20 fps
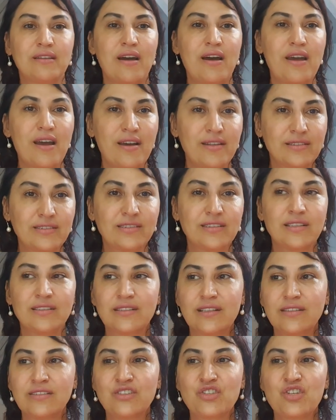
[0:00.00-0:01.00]
hayatınıza
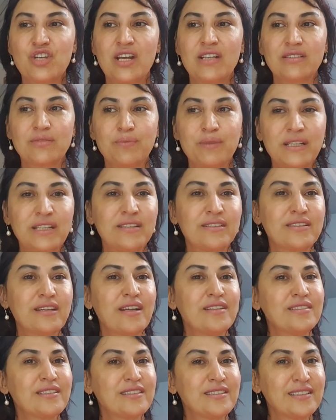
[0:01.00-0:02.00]
tanıyacağınız bir
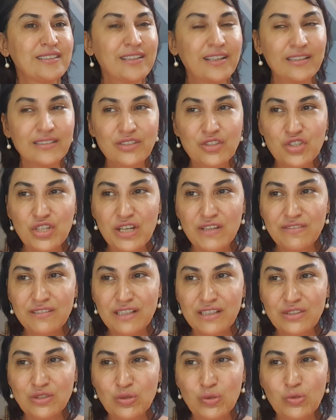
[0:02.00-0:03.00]
insan sizin kalıcı
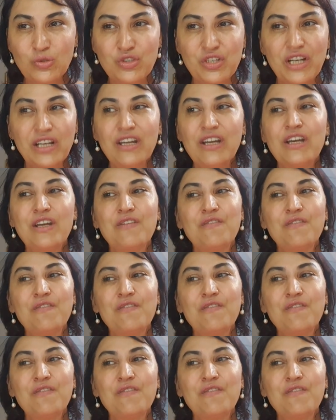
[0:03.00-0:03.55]
evreniz olacak